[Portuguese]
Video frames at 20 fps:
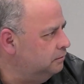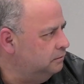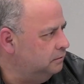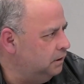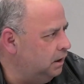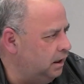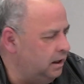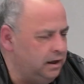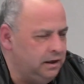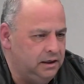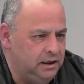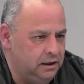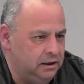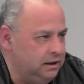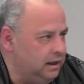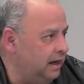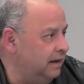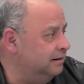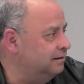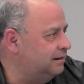É. Né?
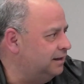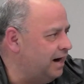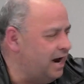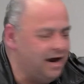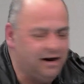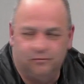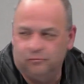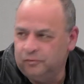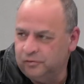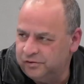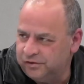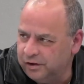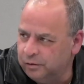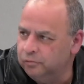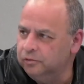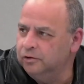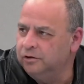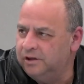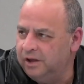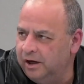E entraram no
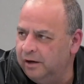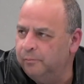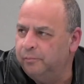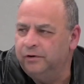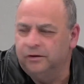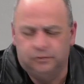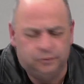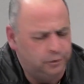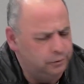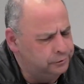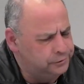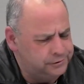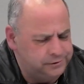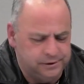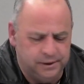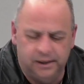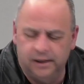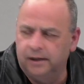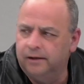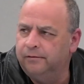segundo tempo, entrou
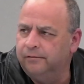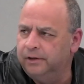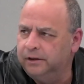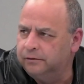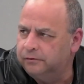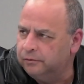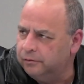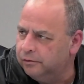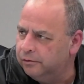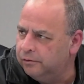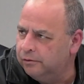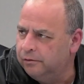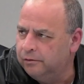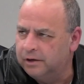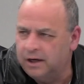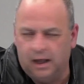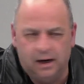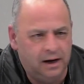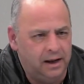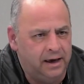Luciano, entrou
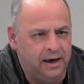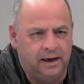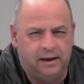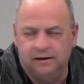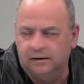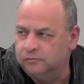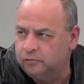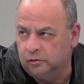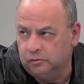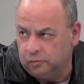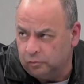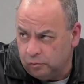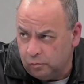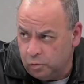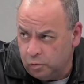Caleri, entrou todo